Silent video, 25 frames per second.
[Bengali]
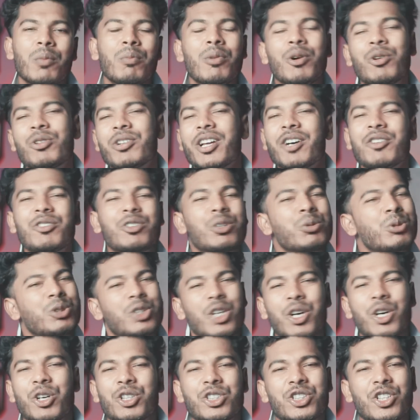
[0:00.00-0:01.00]
বউটাও খুব
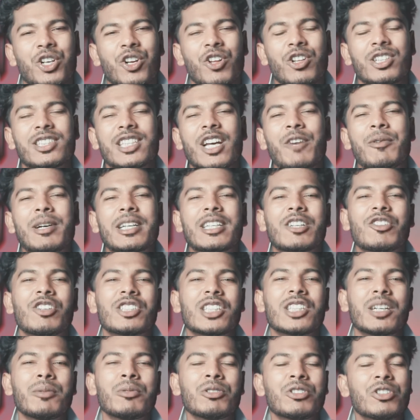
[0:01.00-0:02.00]
সহজ সরল জামাইয়ের
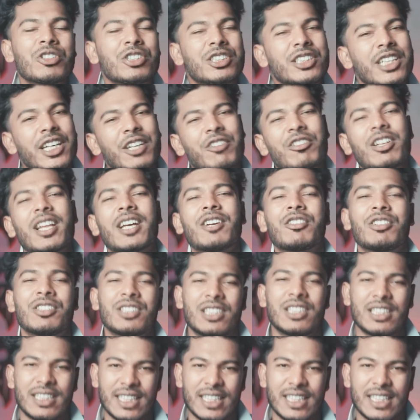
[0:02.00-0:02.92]
কথা মতো সেগুলাই করতে